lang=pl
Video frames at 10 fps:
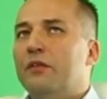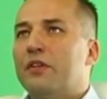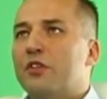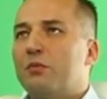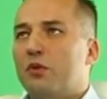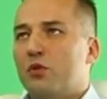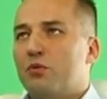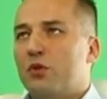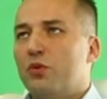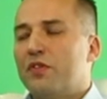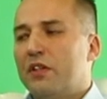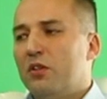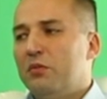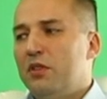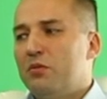w ten sposób, że
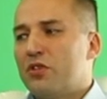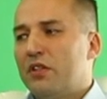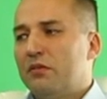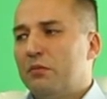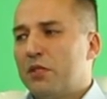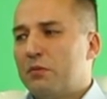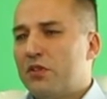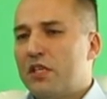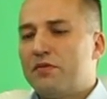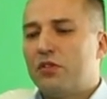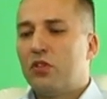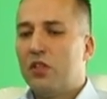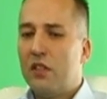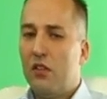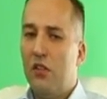uświadomi im, że bezpieczeństwo to
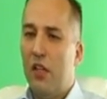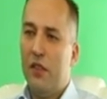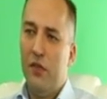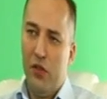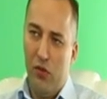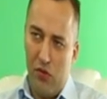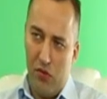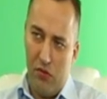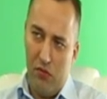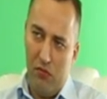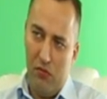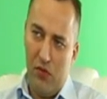nie tylko antywirus,